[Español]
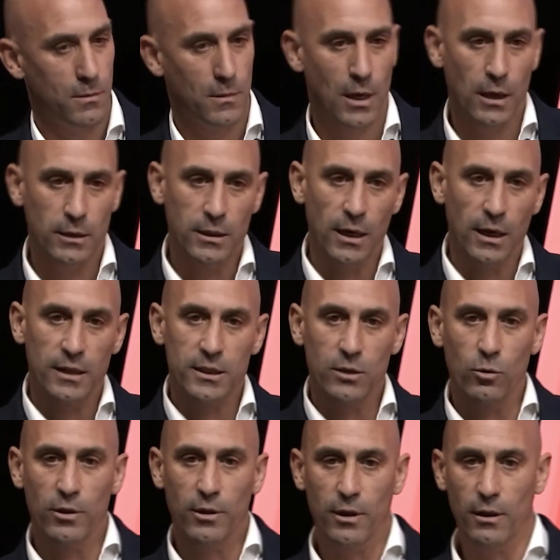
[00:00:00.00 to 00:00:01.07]
Esa es la
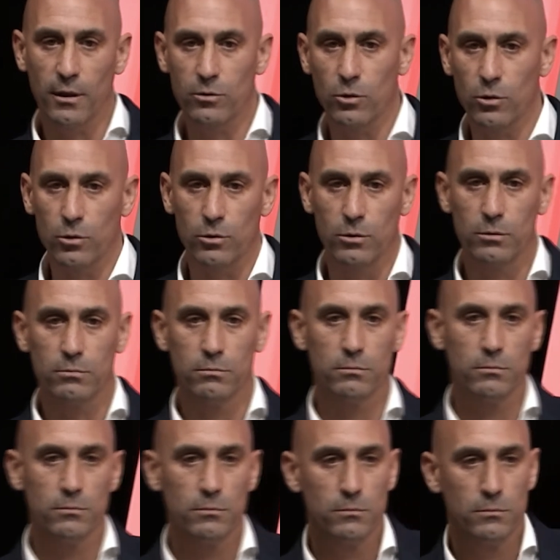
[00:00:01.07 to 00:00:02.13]
secuencia de todo
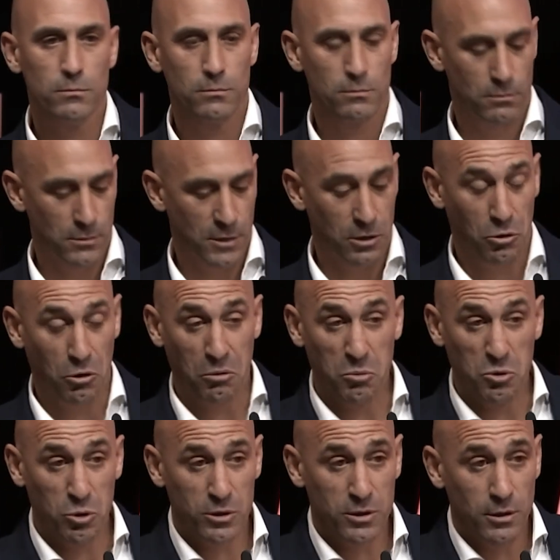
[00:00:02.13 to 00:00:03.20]
que todo el
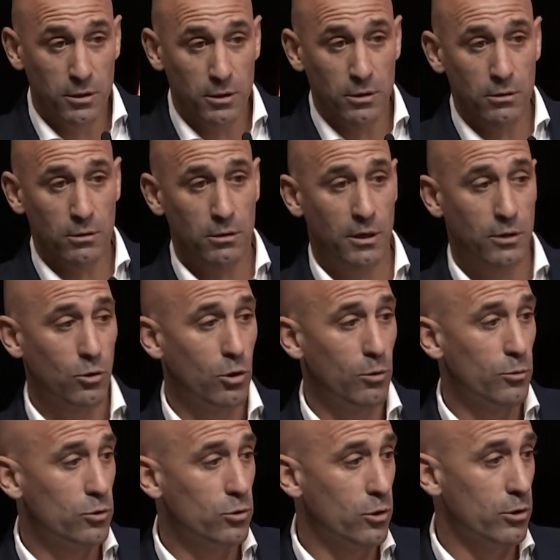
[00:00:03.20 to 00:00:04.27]
mundo entendió, que todo el
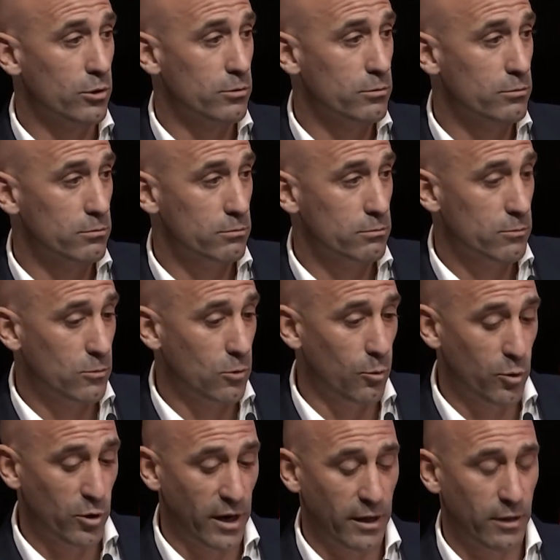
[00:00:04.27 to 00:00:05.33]
mundo lo, como
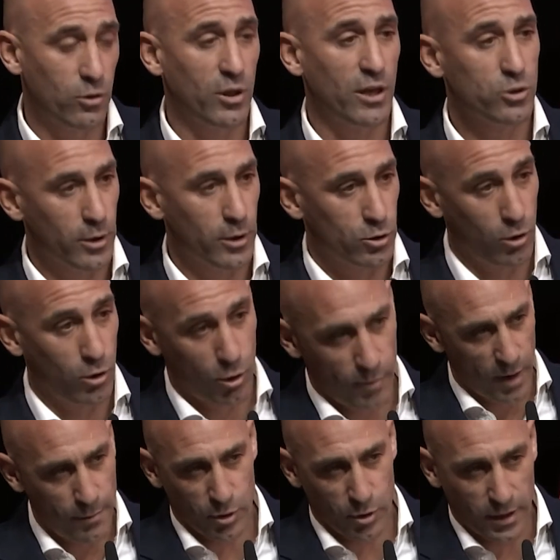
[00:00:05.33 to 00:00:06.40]
una anécdota y sobre todo, lo
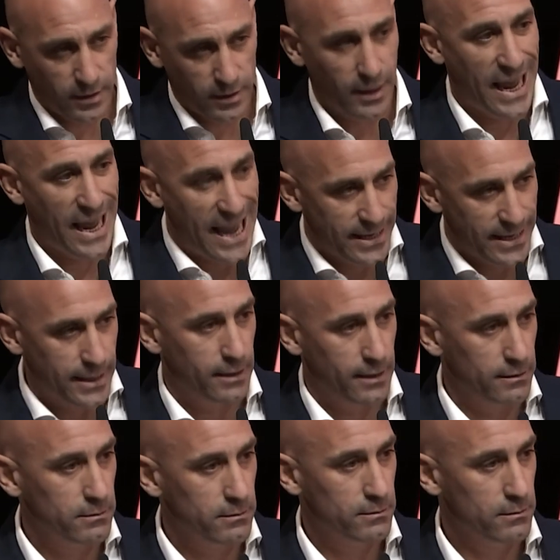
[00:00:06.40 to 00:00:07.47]
importante, ella
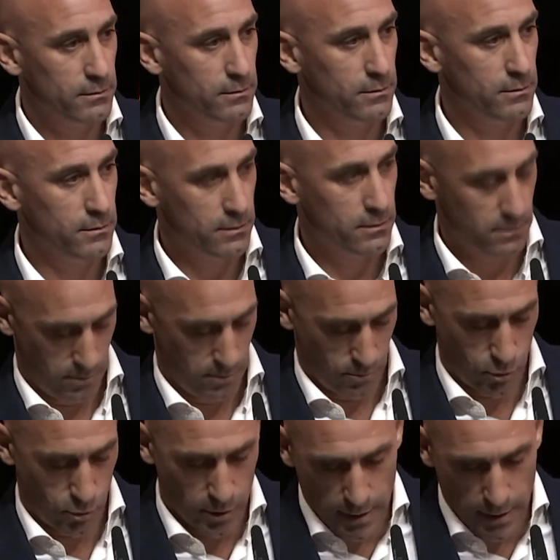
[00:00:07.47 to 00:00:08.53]

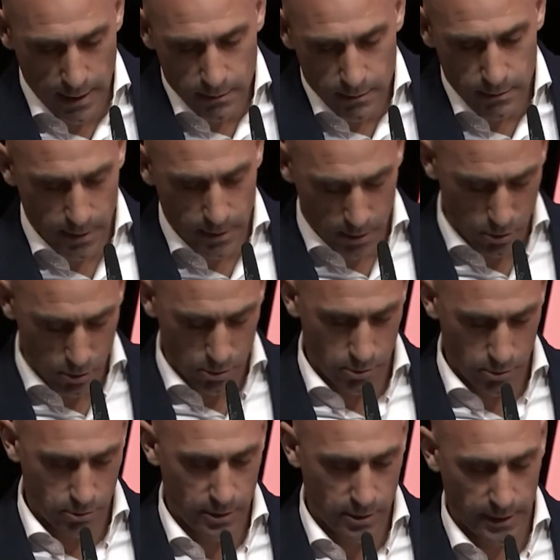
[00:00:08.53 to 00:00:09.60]
pues ya dijo
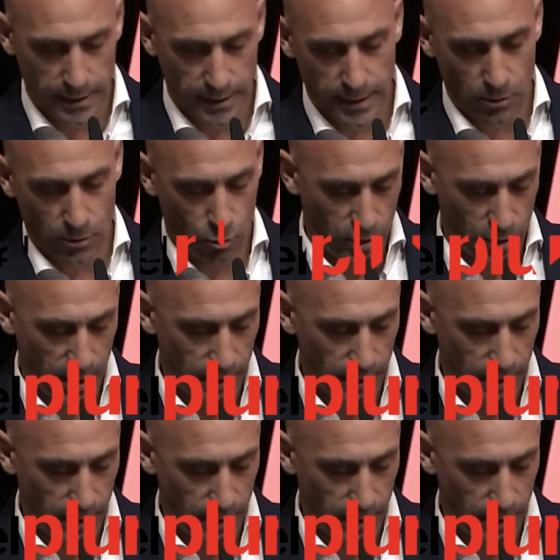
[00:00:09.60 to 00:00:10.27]
que era una